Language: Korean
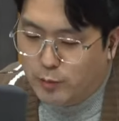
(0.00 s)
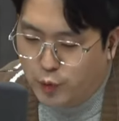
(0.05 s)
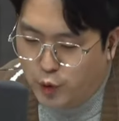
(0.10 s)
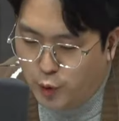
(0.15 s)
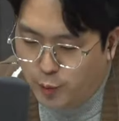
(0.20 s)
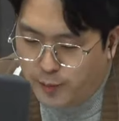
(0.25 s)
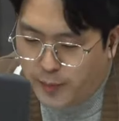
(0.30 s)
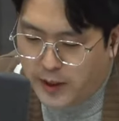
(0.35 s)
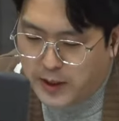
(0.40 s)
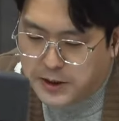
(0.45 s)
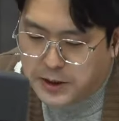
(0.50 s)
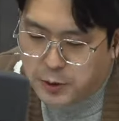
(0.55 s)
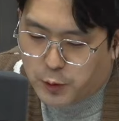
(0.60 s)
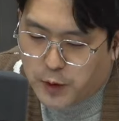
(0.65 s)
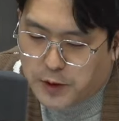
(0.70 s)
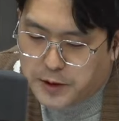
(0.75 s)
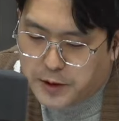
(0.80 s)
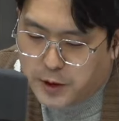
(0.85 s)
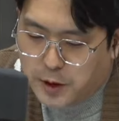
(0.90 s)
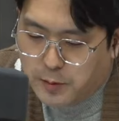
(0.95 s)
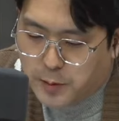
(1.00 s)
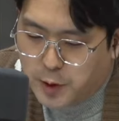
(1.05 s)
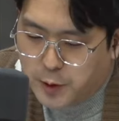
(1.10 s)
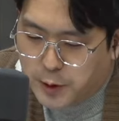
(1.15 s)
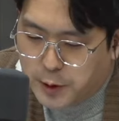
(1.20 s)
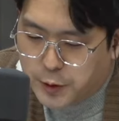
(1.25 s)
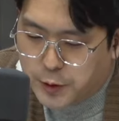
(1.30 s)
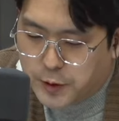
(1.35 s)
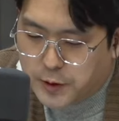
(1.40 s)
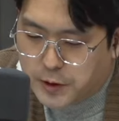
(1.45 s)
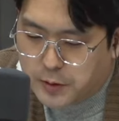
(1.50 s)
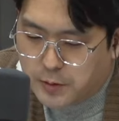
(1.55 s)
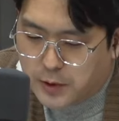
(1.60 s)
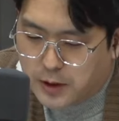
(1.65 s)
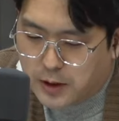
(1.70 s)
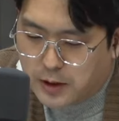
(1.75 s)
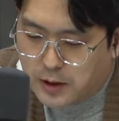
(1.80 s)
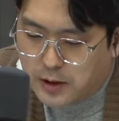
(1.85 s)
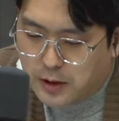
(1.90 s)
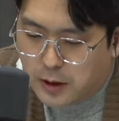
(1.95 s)
풍패지관 설명을 해주셨습니다.
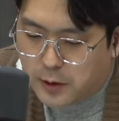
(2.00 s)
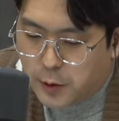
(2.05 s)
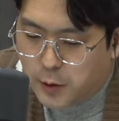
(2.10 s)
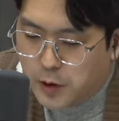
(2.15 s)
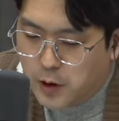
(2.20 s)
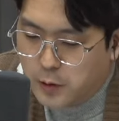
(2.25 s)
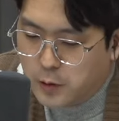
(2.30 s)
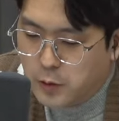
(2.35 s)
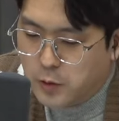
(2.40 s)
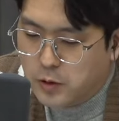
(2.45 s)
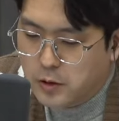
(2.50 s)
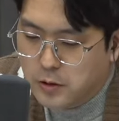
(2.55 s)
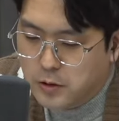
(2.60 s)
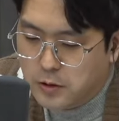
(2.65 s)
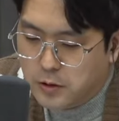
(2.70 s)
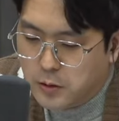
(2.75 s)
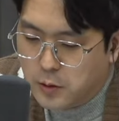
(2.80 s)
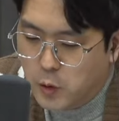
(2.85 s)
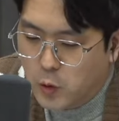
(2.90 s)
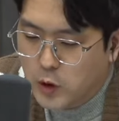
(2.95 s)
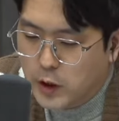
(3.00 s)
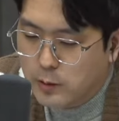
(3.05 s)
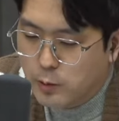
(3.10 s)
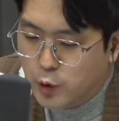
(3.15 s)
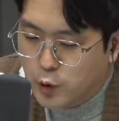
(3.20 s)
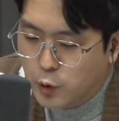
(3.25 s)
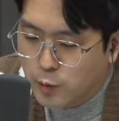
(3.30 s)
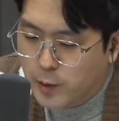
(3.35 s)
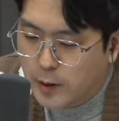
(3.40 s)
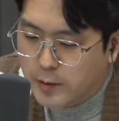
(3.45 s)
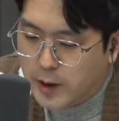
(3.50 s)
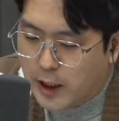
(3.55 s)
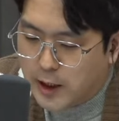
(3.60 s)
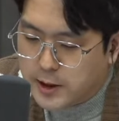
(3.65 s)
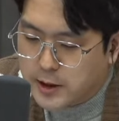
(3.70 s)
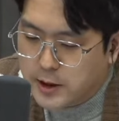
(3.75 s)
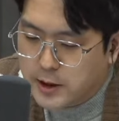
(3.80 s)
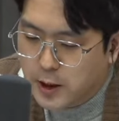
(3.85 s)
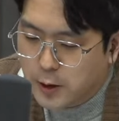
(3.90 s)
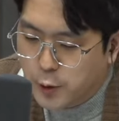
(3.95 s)
아, 여기가 또 그 콩나물국밥
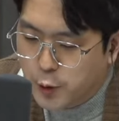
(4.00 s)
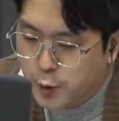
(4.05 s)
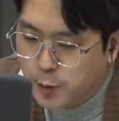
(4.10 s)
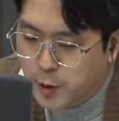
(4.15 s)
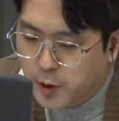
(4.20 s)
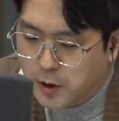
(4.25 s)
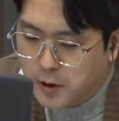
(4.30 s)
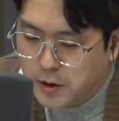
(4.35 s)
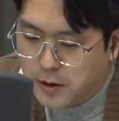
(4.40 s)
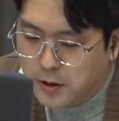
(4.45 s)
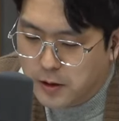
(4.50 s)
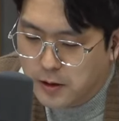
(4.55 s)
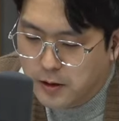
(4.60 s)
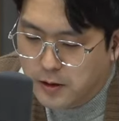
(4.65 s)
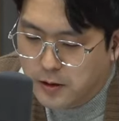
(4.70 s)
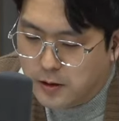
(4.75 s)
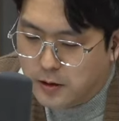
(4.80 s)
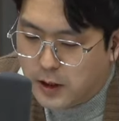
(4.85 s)
야시장으로 유명한 그